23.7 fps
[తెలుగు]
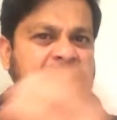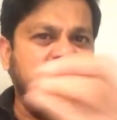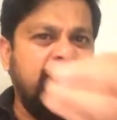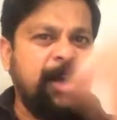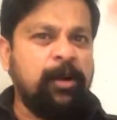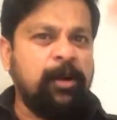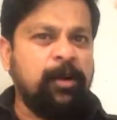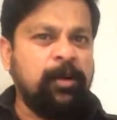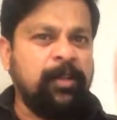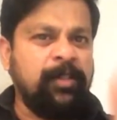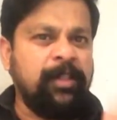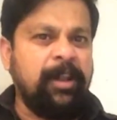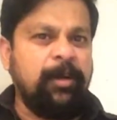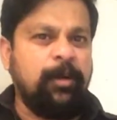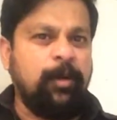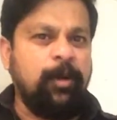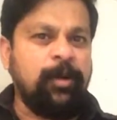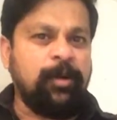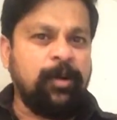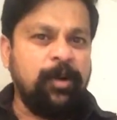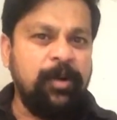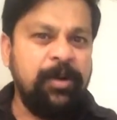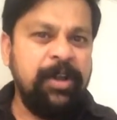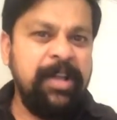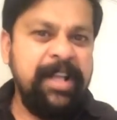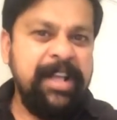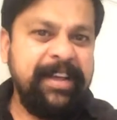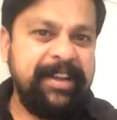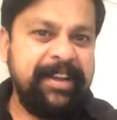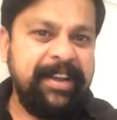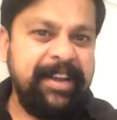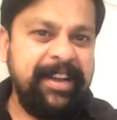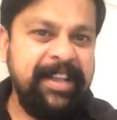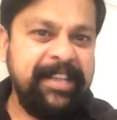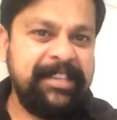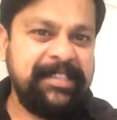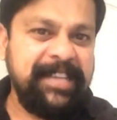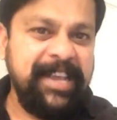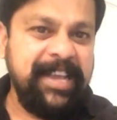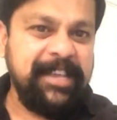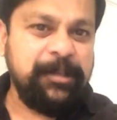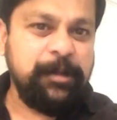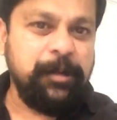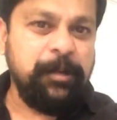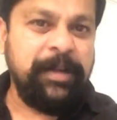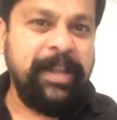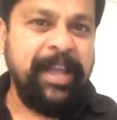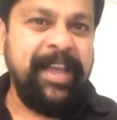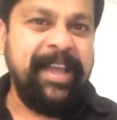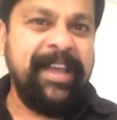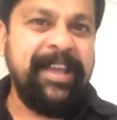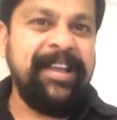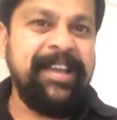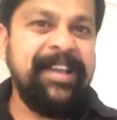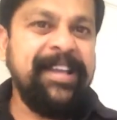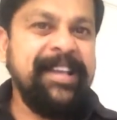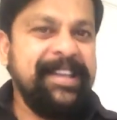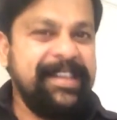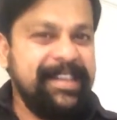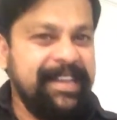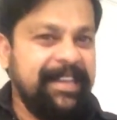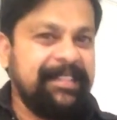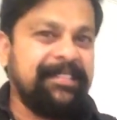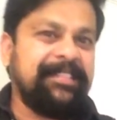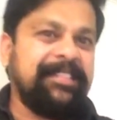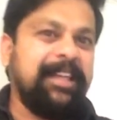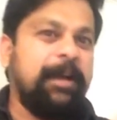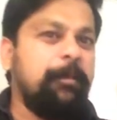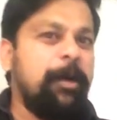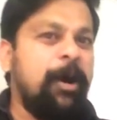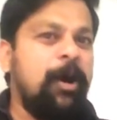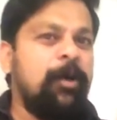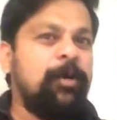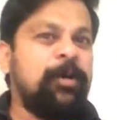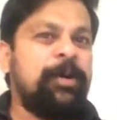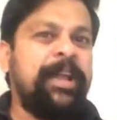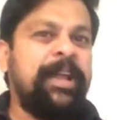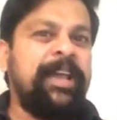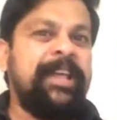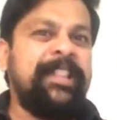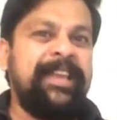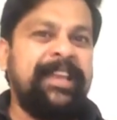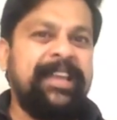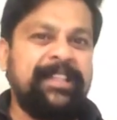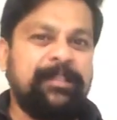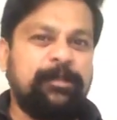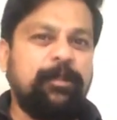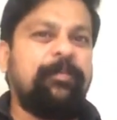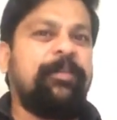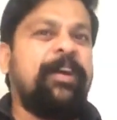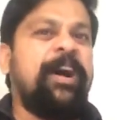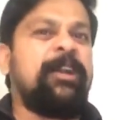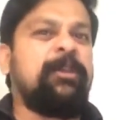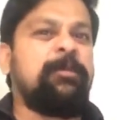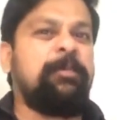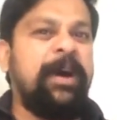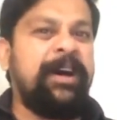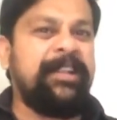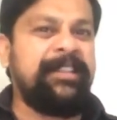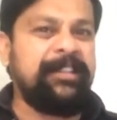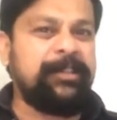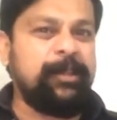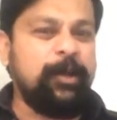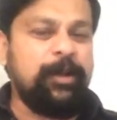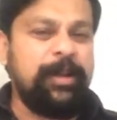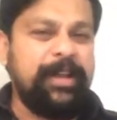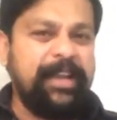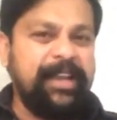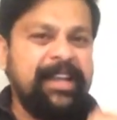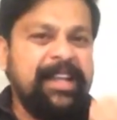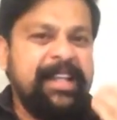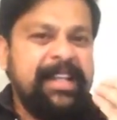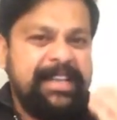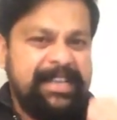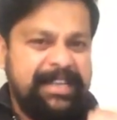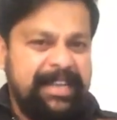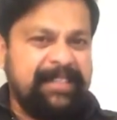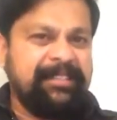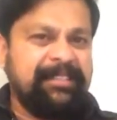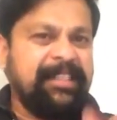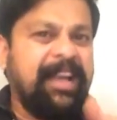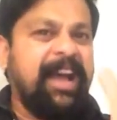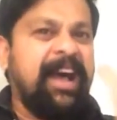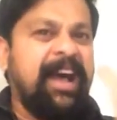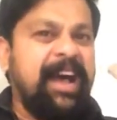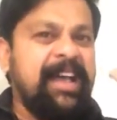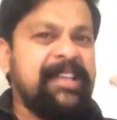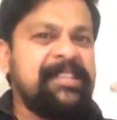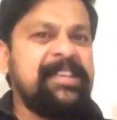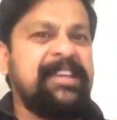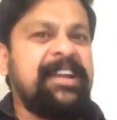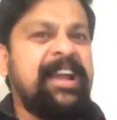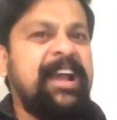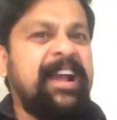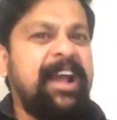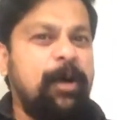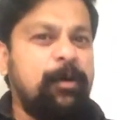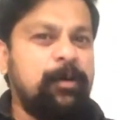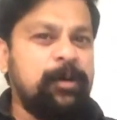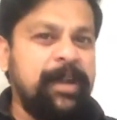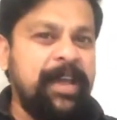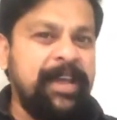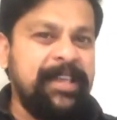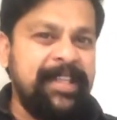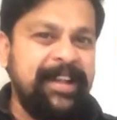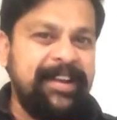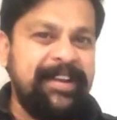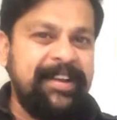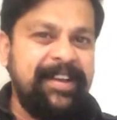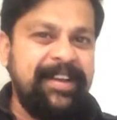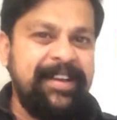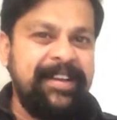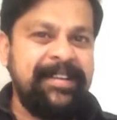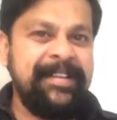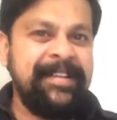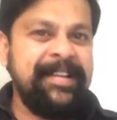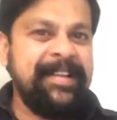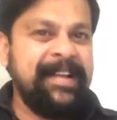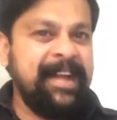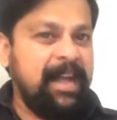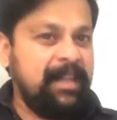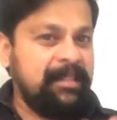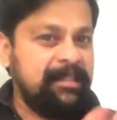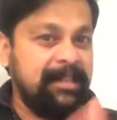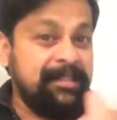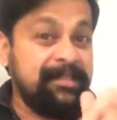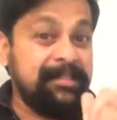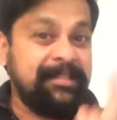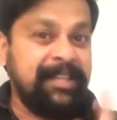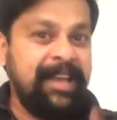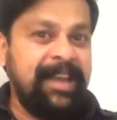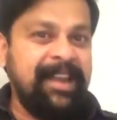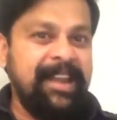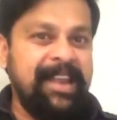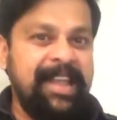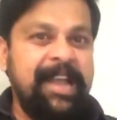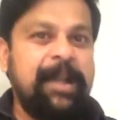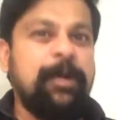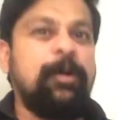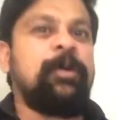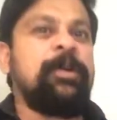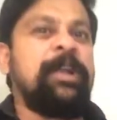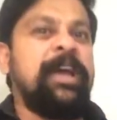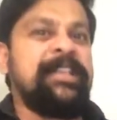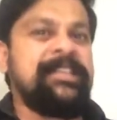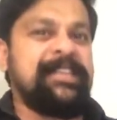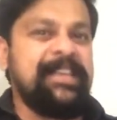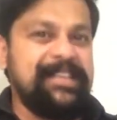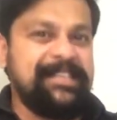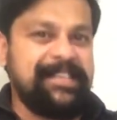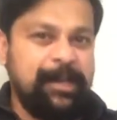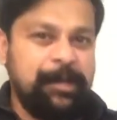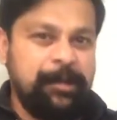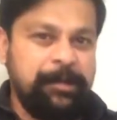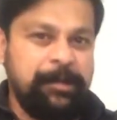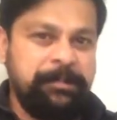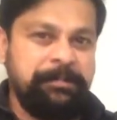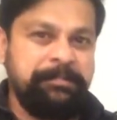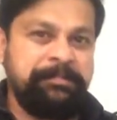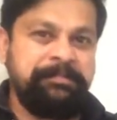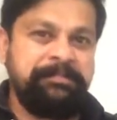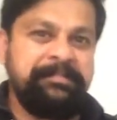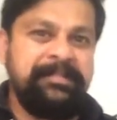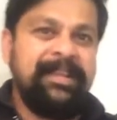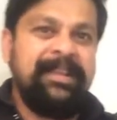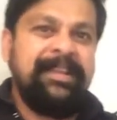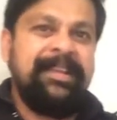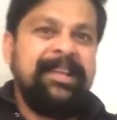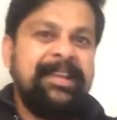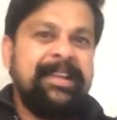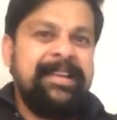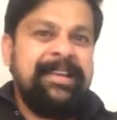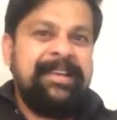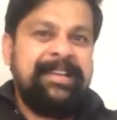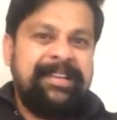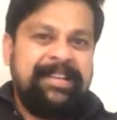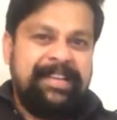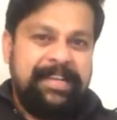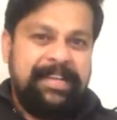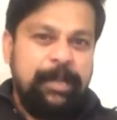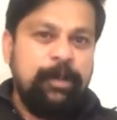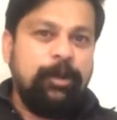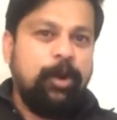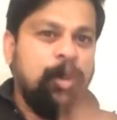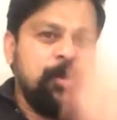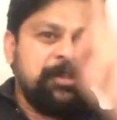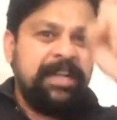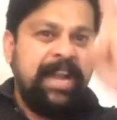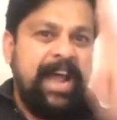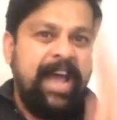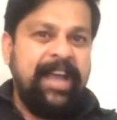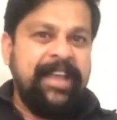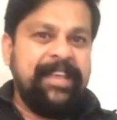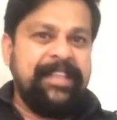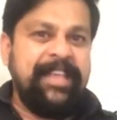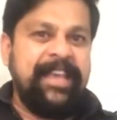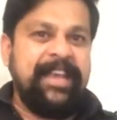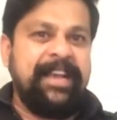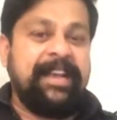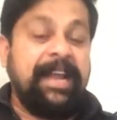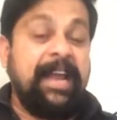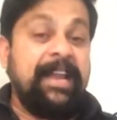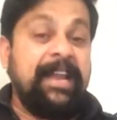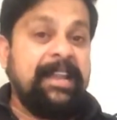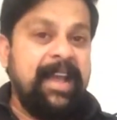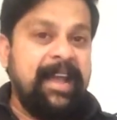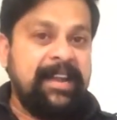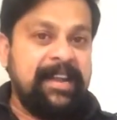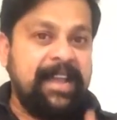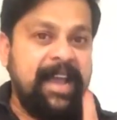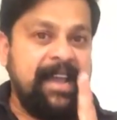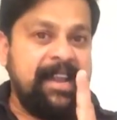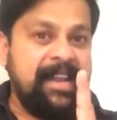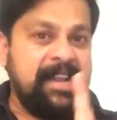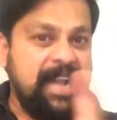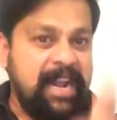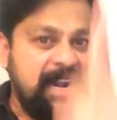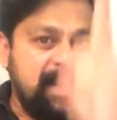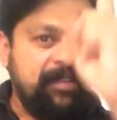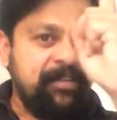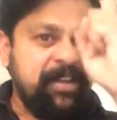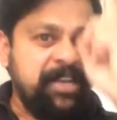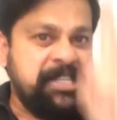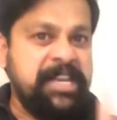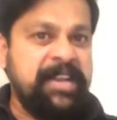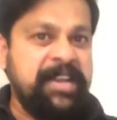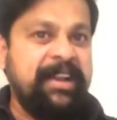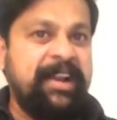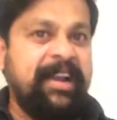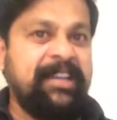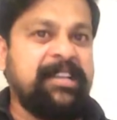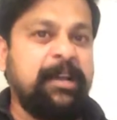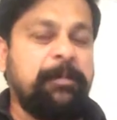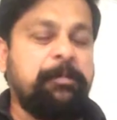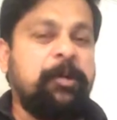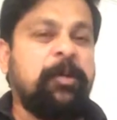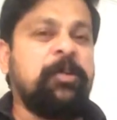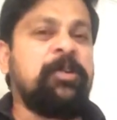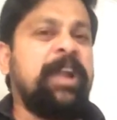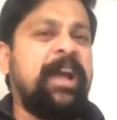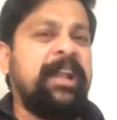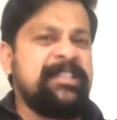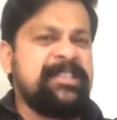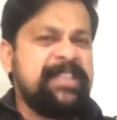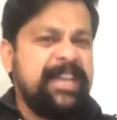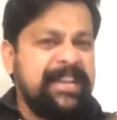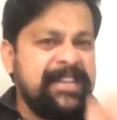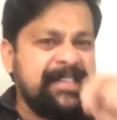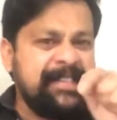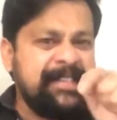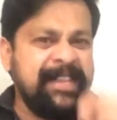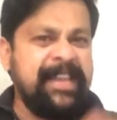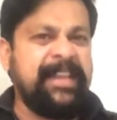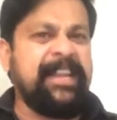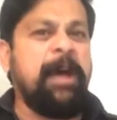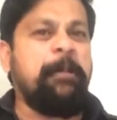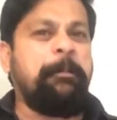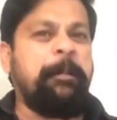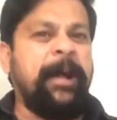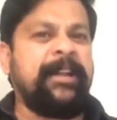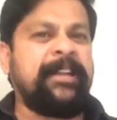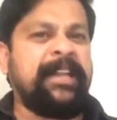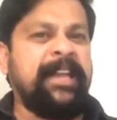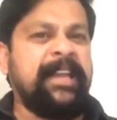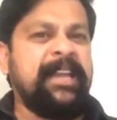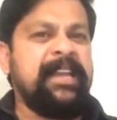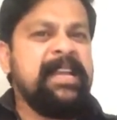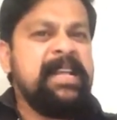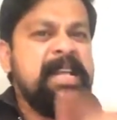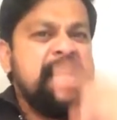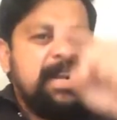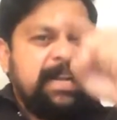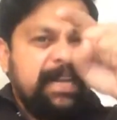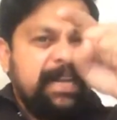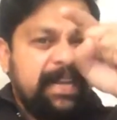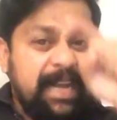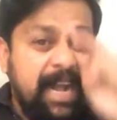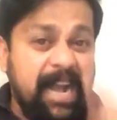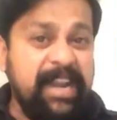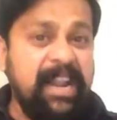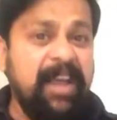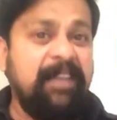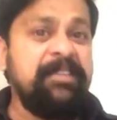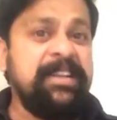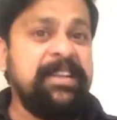వంద రెండు వందల కోట్లు రిలీజ్ చేసి ఉంటే ఎంత బాగుండేది తుఫాను బాధితులకి ఎంత ఆసరాగా ఉండేదండి అదంతా లేకుండా చేశారు ఈ రోజున ఇది కళ్యాణ్ గారి ఘన విజయంగా చెప్పుకుంటున్నాను జనసేన పార్టీ ఘన